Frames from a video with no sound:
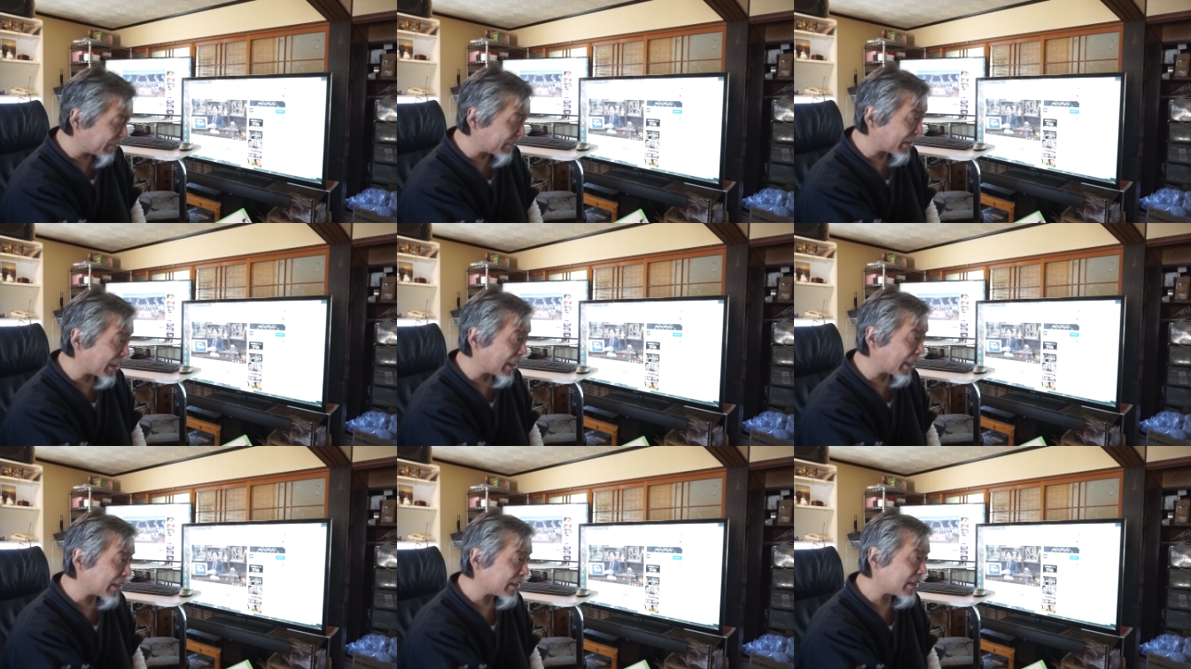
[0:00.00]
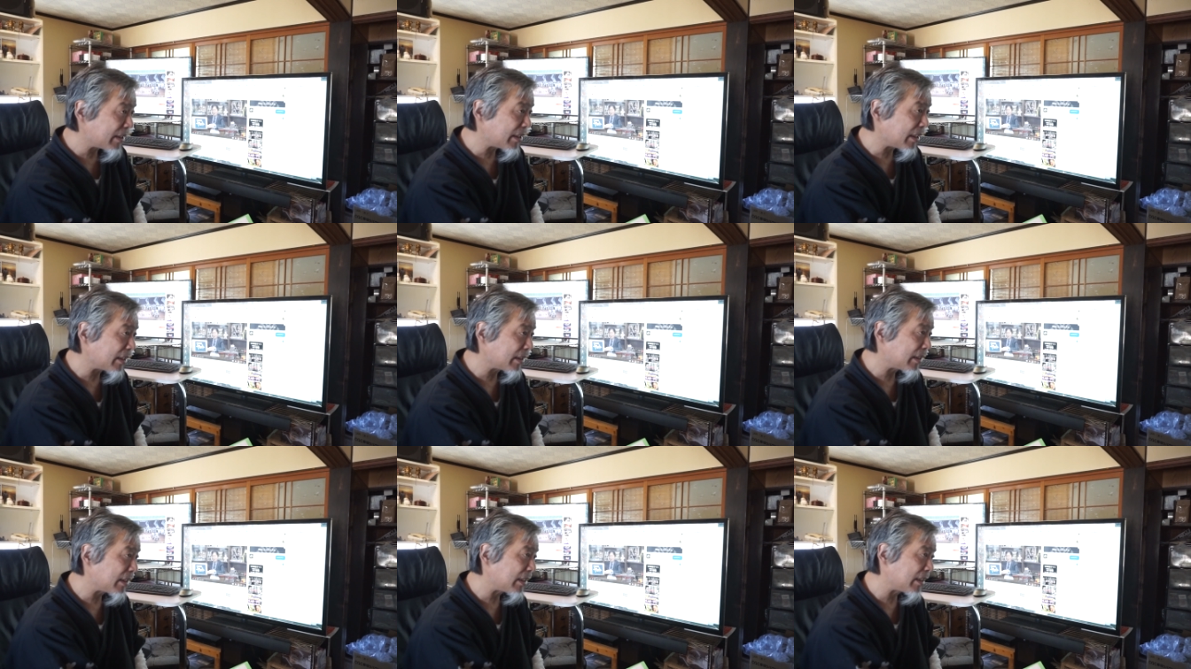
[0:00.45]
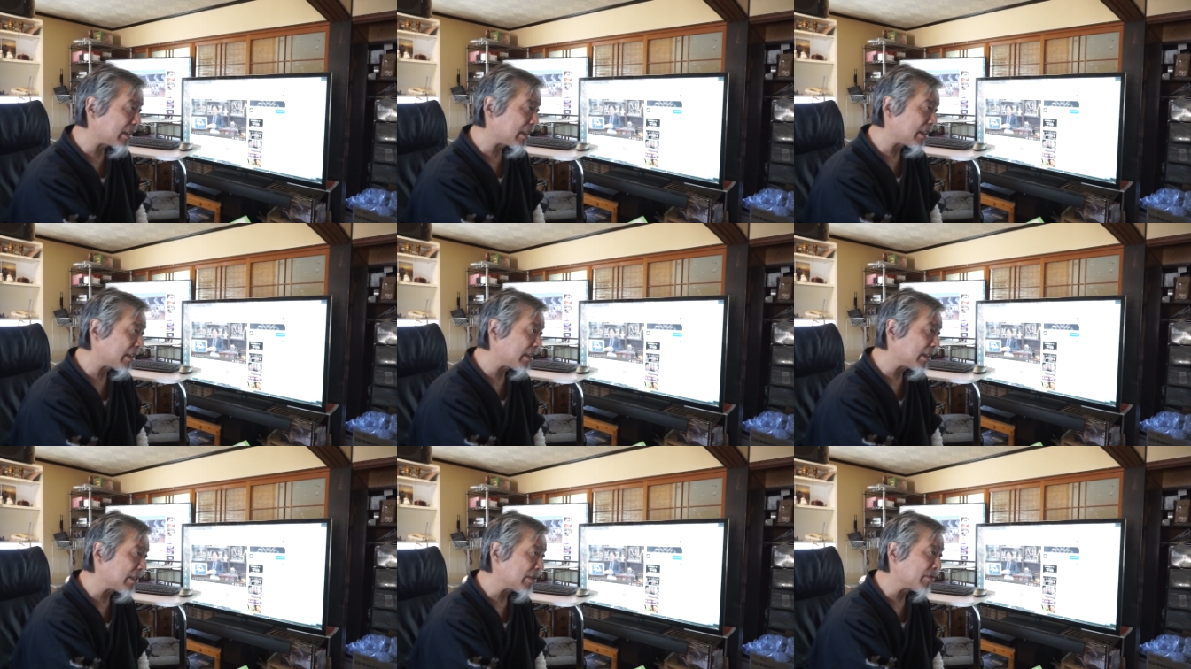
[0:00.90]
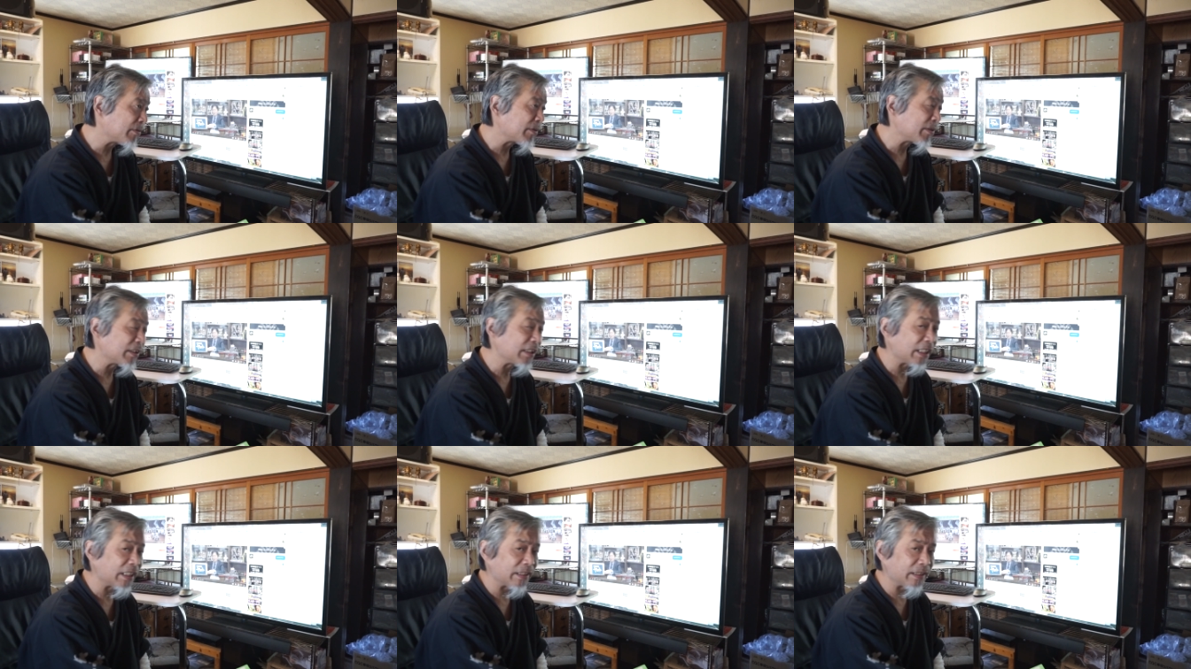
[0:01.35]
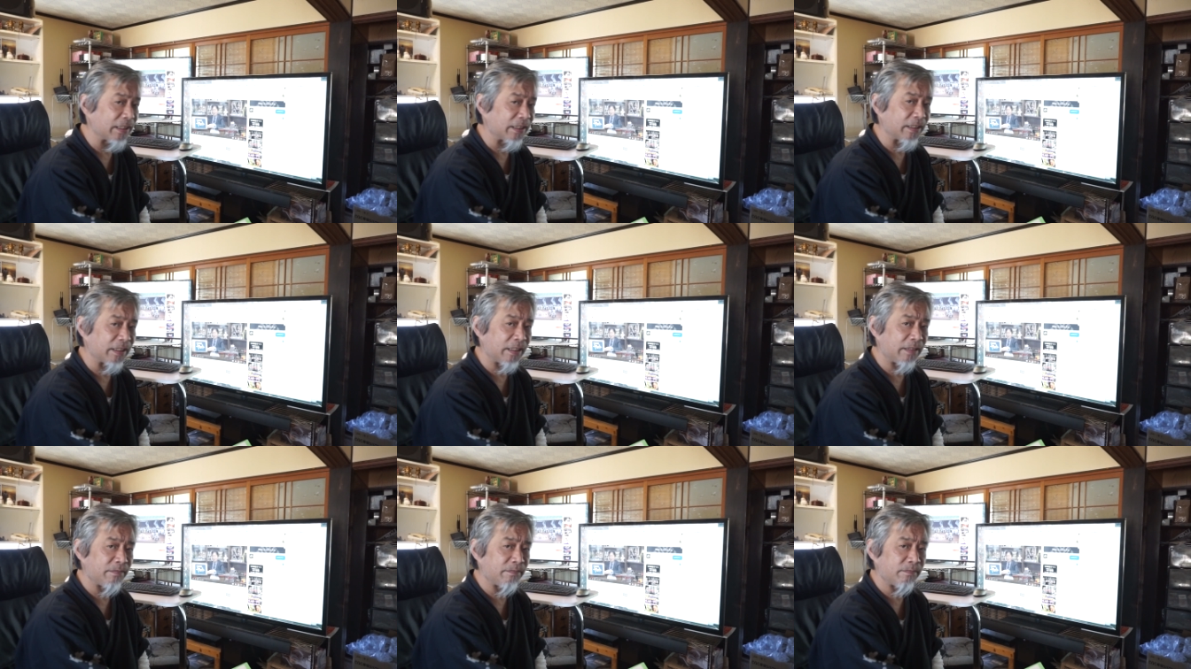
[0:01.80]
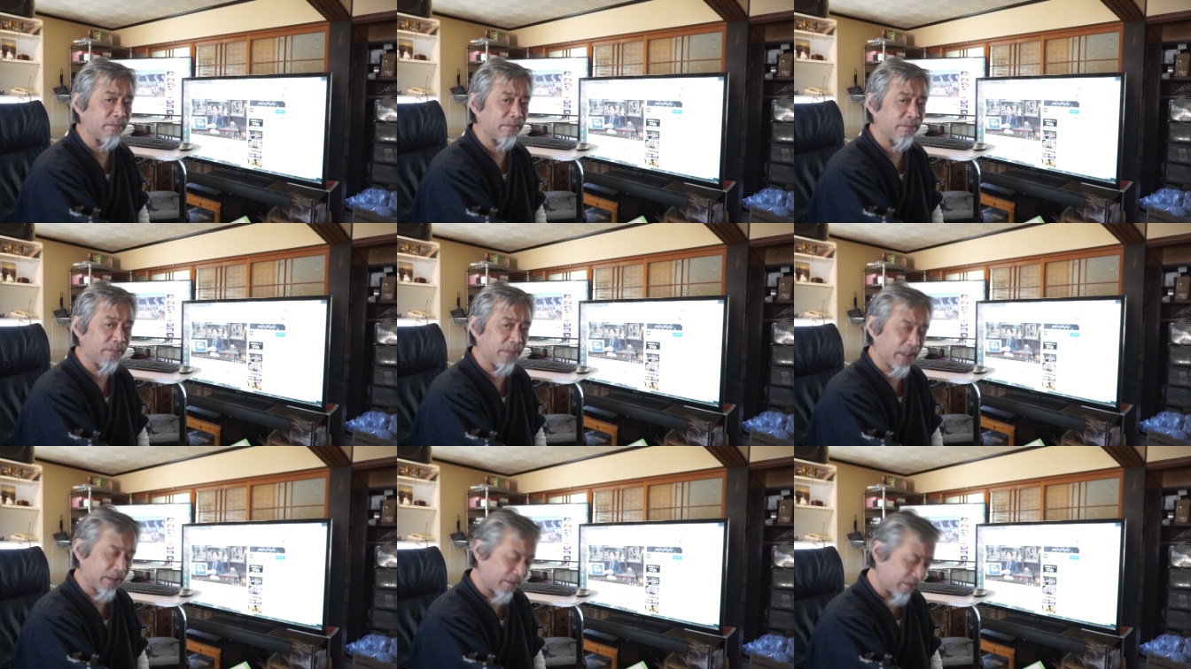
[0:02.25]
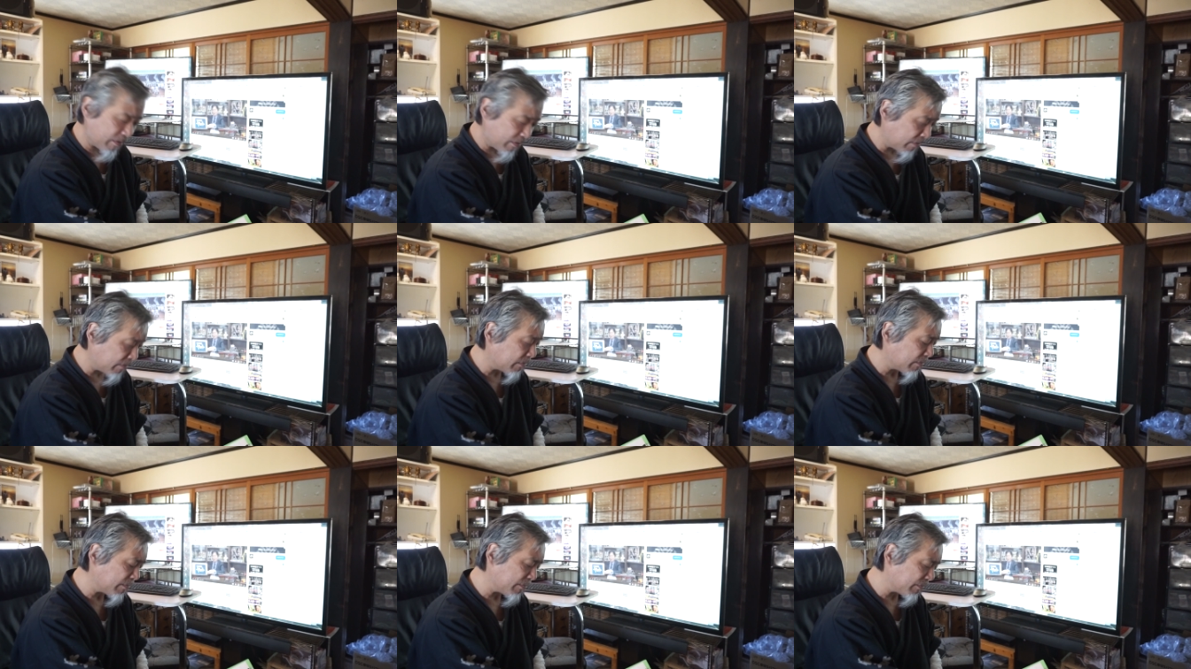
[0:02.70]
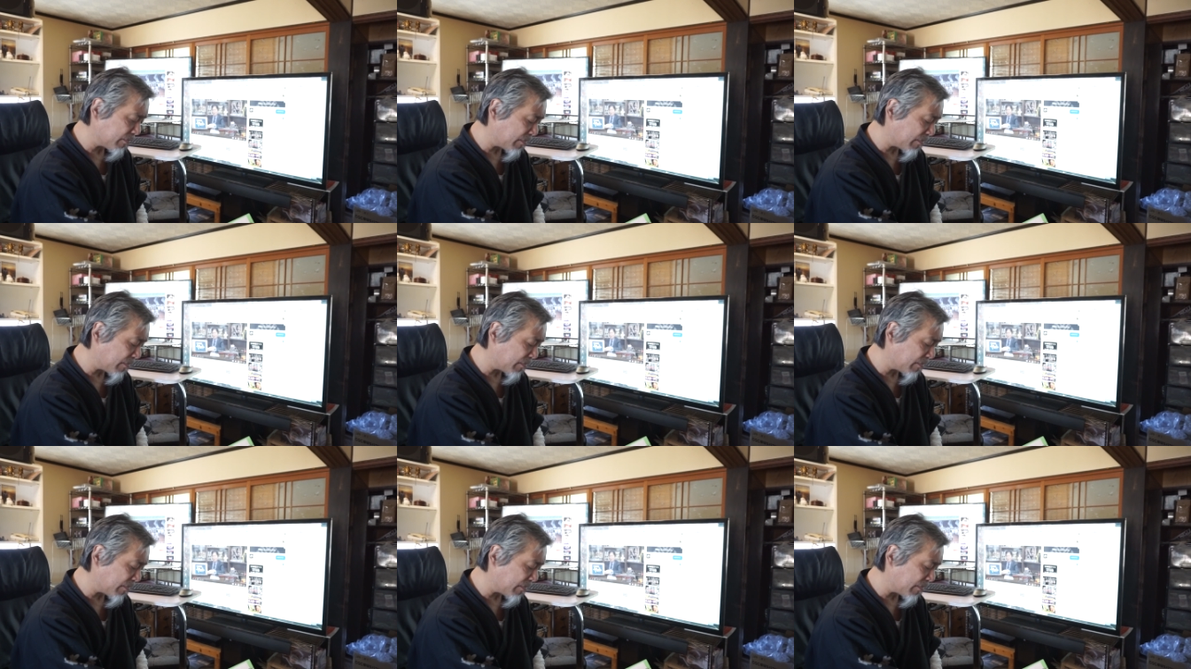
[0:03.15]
長崎に落とされた原爆、